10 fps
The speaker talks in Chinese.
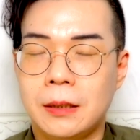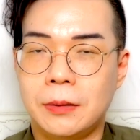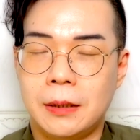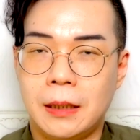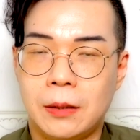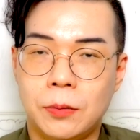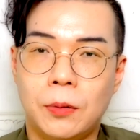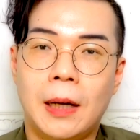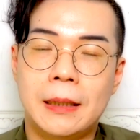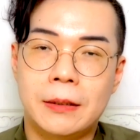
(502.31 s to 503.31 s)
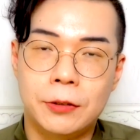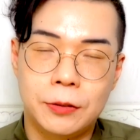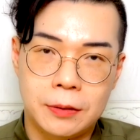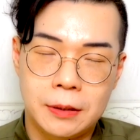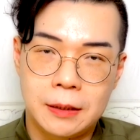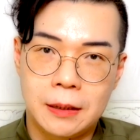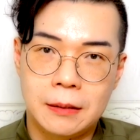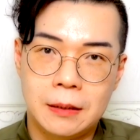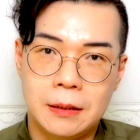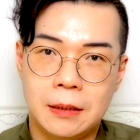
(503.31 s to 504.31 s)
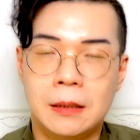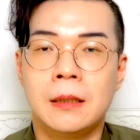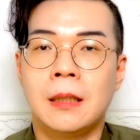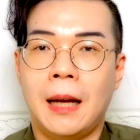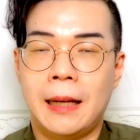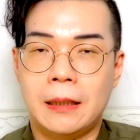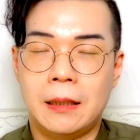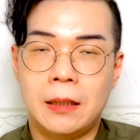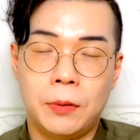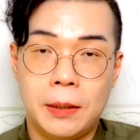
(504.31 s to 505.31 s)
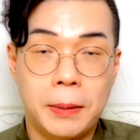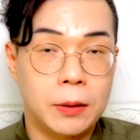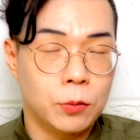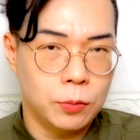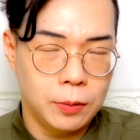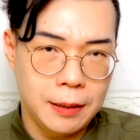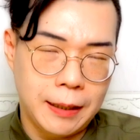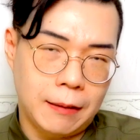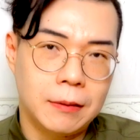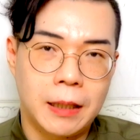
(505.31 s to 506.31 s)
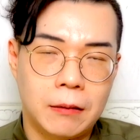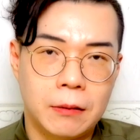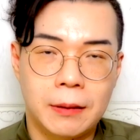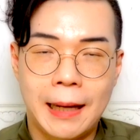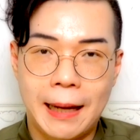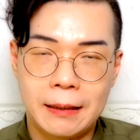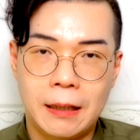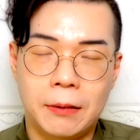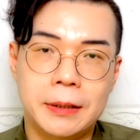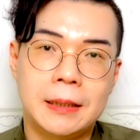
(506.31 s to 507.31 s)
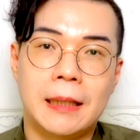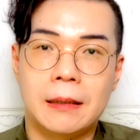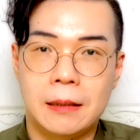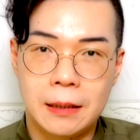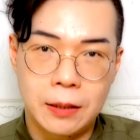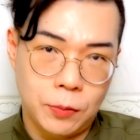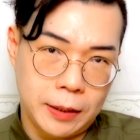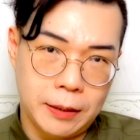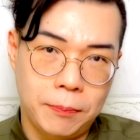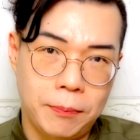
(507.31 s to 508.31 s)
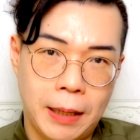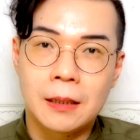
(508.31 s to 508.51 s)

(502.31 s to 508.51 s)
就一定要多花点时间呢和你的另外一半多聊聊哦，开导一下你的另外一半。